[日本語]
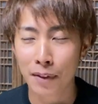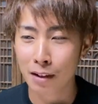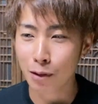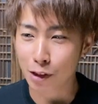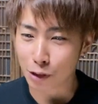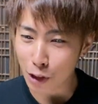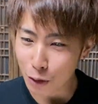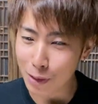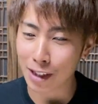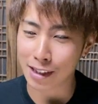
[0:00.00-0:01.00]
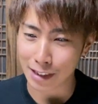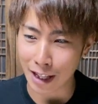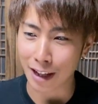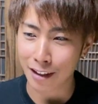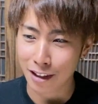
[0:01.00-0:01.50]
で僕それを見てです
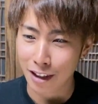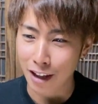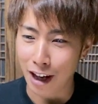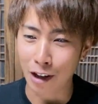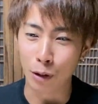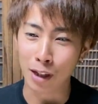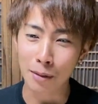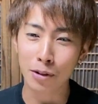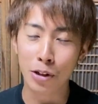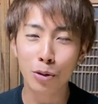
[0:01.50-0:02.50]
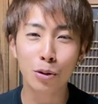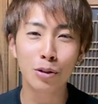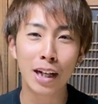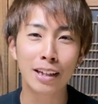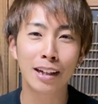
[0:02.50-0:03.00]
ねあこれ多分言うこと
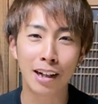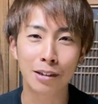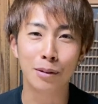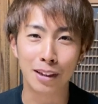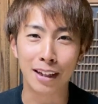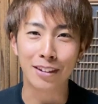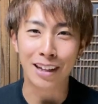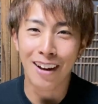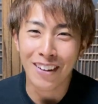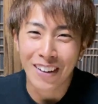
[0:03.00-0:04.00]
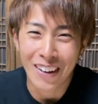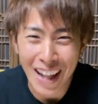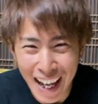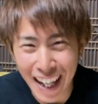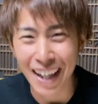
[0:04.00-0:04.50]
ないんだなと思ってこれ多分これ